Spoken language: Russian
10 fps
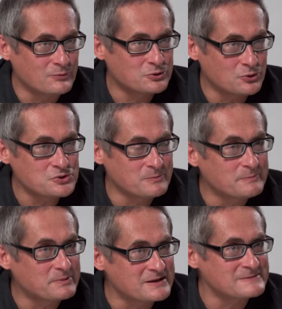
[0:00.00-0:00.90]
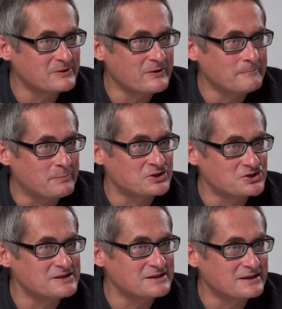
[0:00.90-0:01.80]
Вот то, что мы подразумеваем под
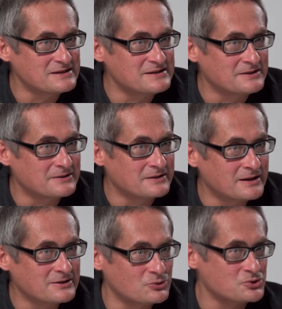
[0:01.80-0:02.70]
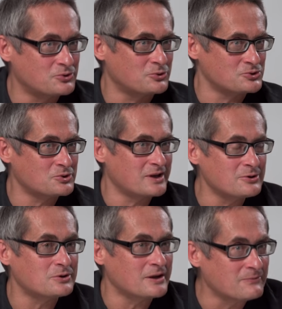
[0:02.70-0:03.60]
жизненной силой да, то, что, то, что
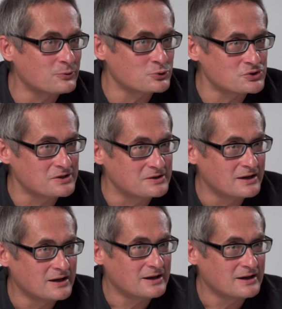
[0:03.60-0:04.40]
дает нам волю жить,